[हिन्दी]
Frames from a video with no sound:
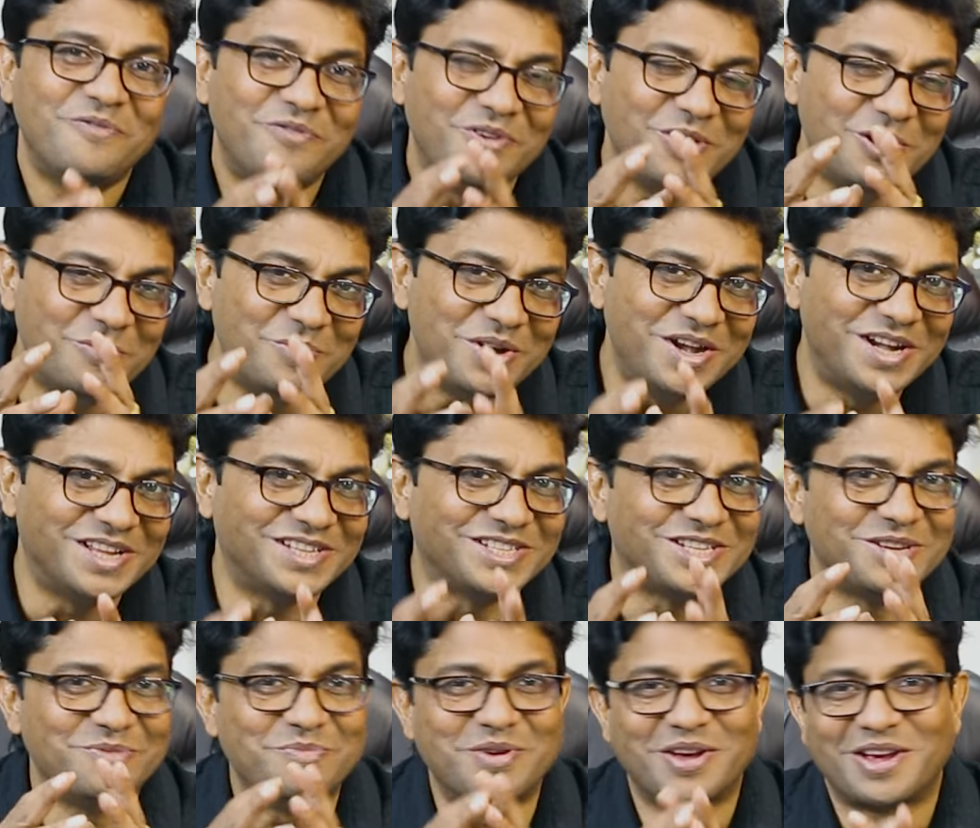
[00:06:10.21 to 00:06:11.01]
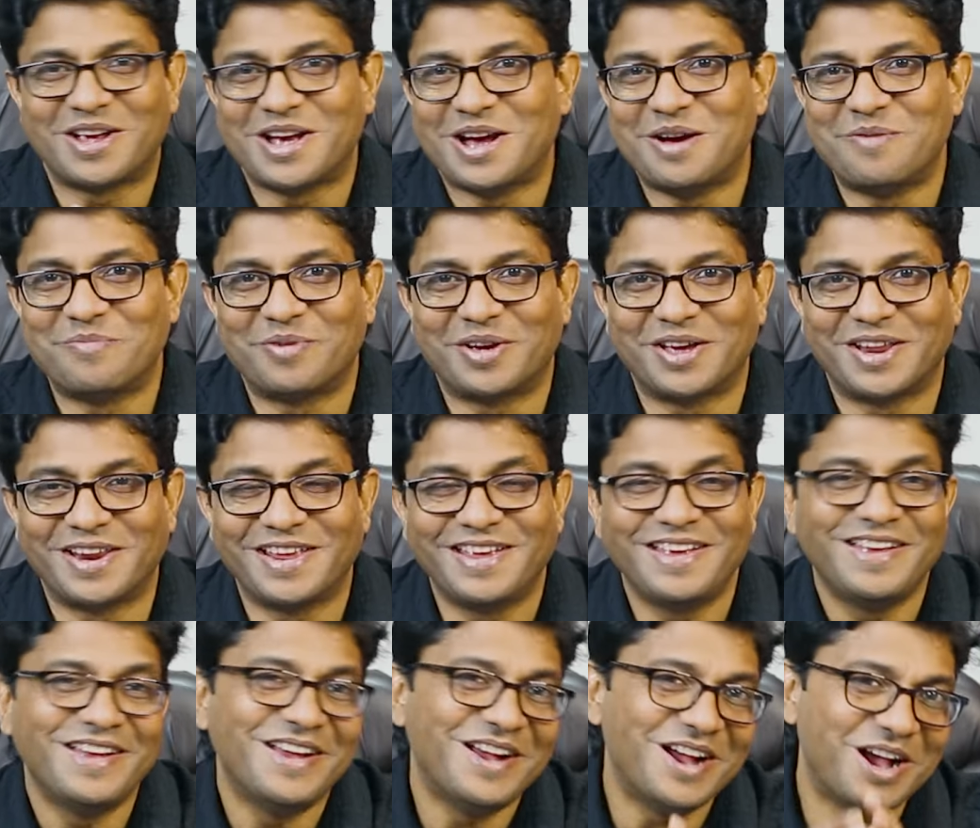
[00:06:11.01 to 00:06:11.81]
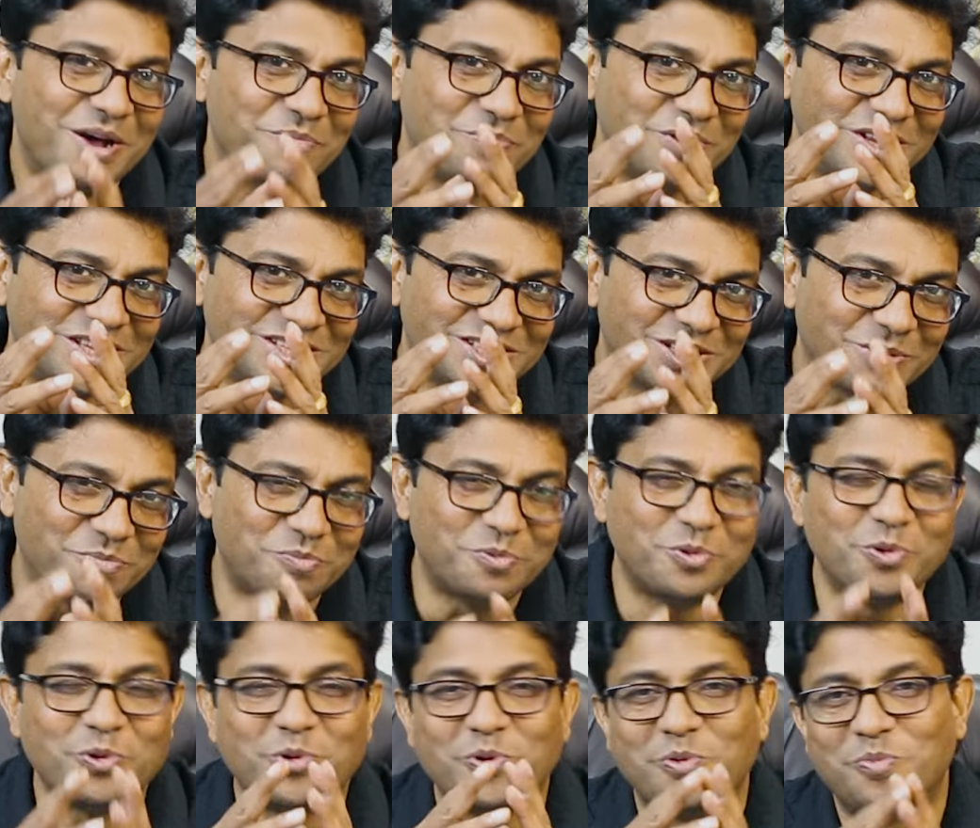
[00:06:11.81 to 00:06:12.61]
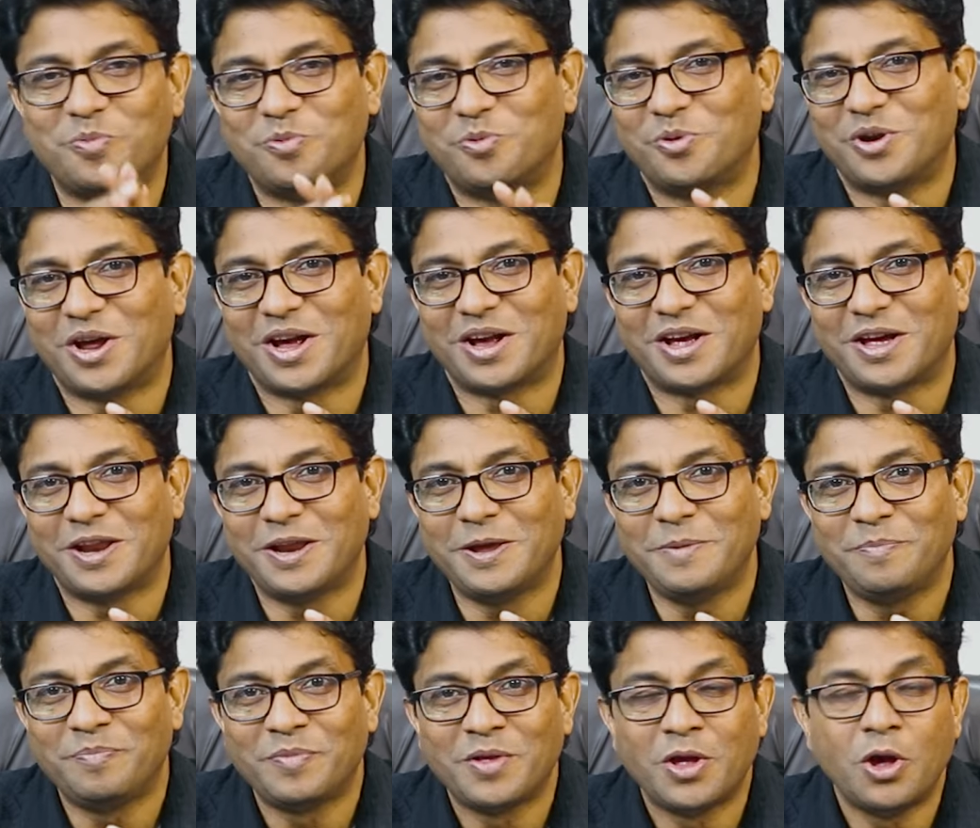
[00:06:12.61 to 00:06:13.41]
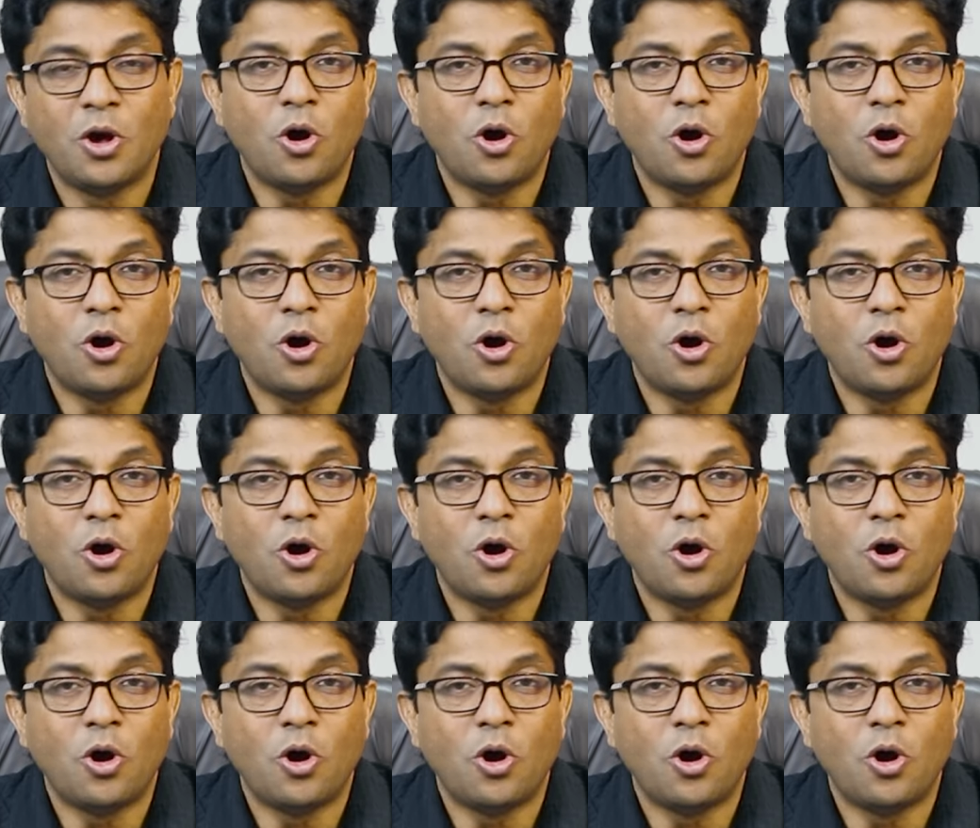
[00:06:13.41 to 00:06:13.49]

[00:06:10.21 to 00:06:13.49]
फिल्म इंडस्ट्री में काम करें अपने सपनों को पूरा करें